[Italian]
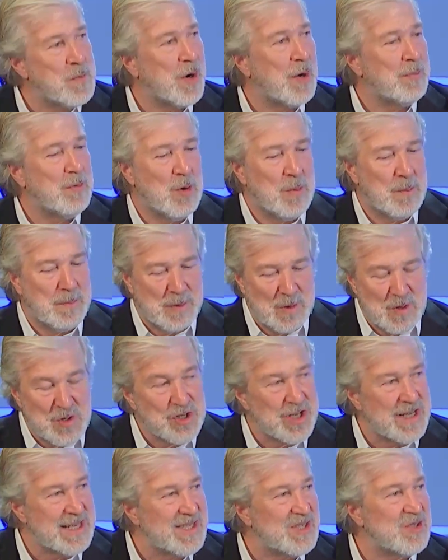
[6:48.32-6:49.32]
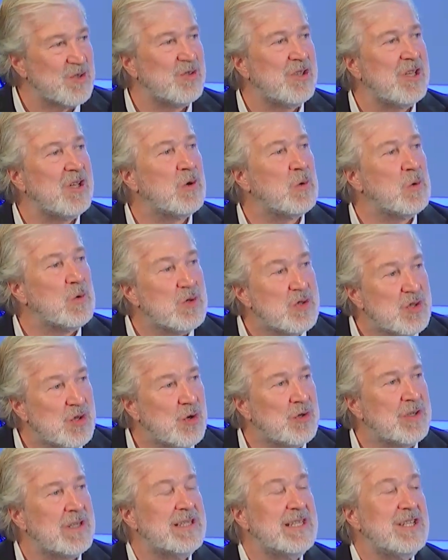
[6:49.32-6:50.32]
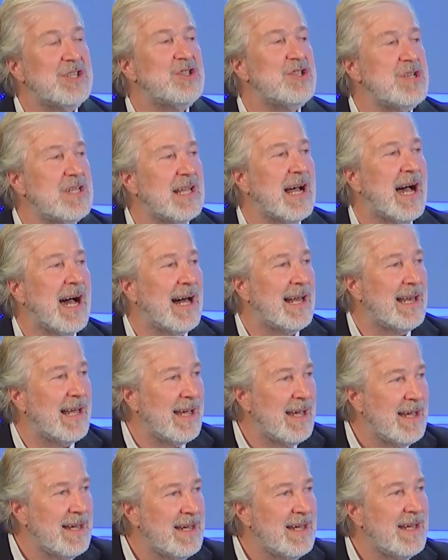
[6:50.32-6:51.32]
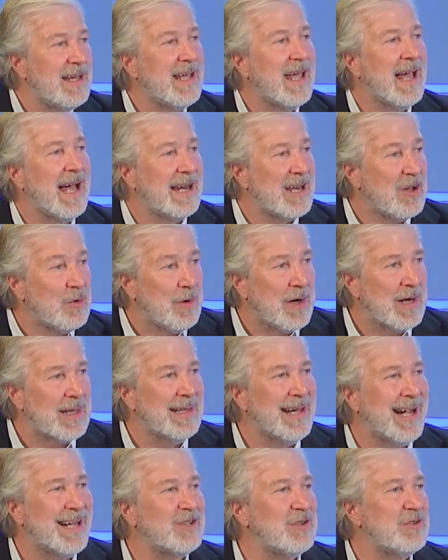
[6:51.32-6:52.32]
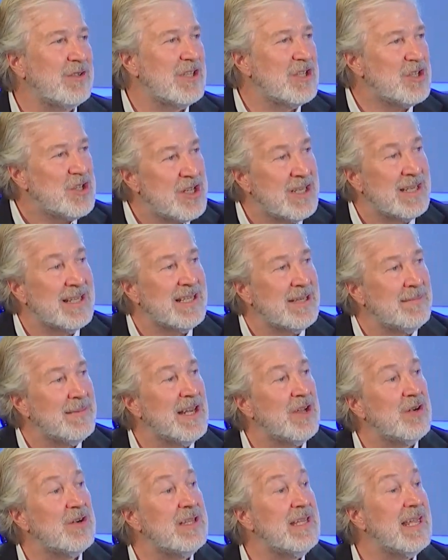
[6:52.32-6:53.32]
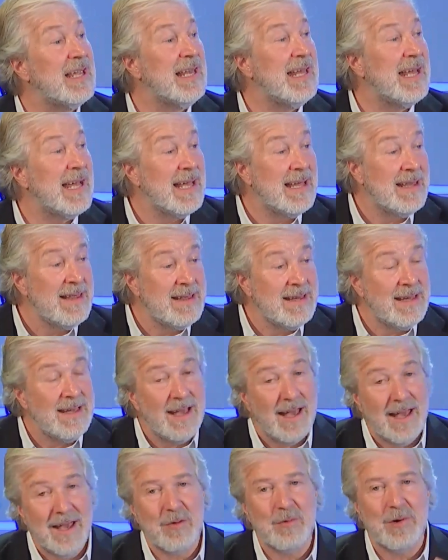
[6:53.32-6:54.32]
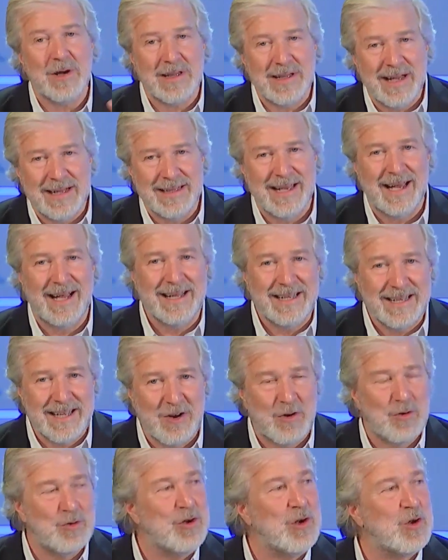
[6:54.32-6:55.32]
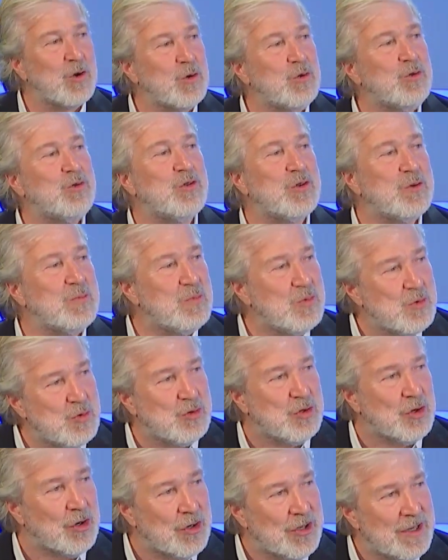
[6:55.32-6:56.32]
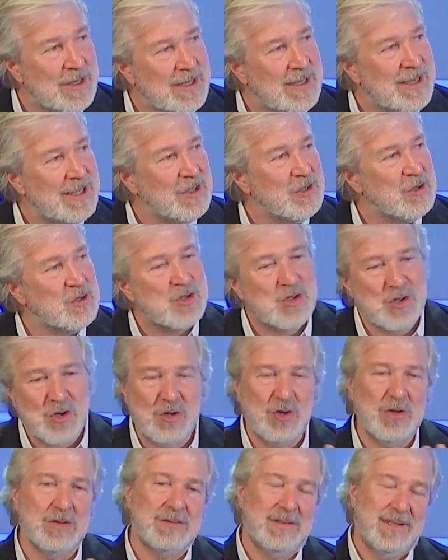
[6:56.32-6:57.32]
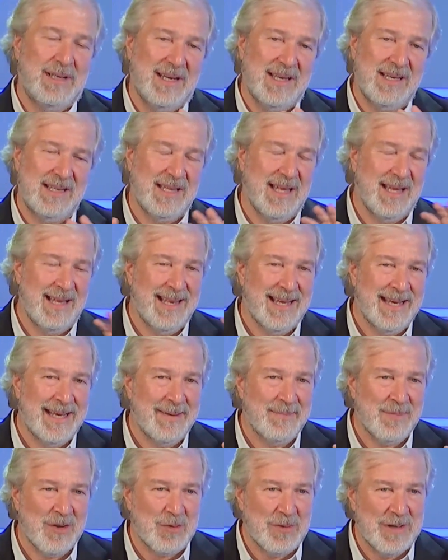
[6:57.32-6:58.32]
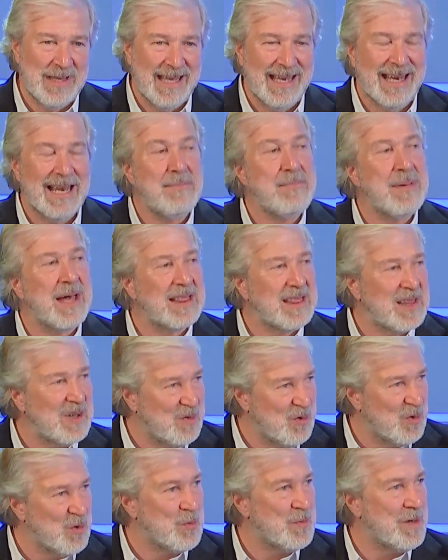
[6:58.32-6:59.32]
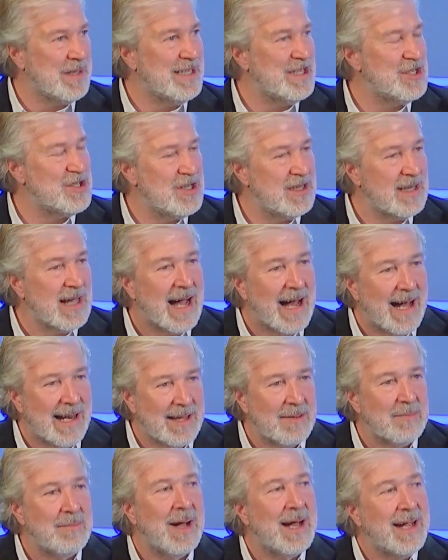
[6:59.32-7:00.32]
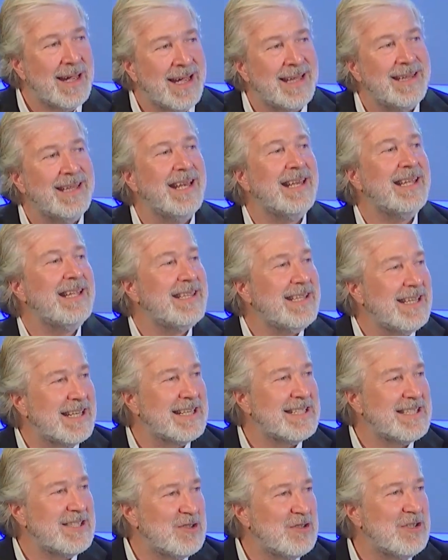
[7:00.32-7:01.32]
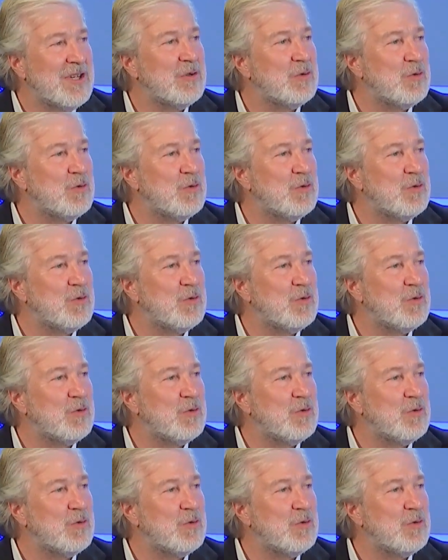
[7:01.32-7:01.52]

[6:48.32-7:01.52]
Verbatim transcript: e proprio processo di inclusione digitale che ha riguardato decine mm. di milioni di clienti e guardate anche con il contributo non solo delle, delle, ehm, delle piattaforme digitali, ma anche nell'interazione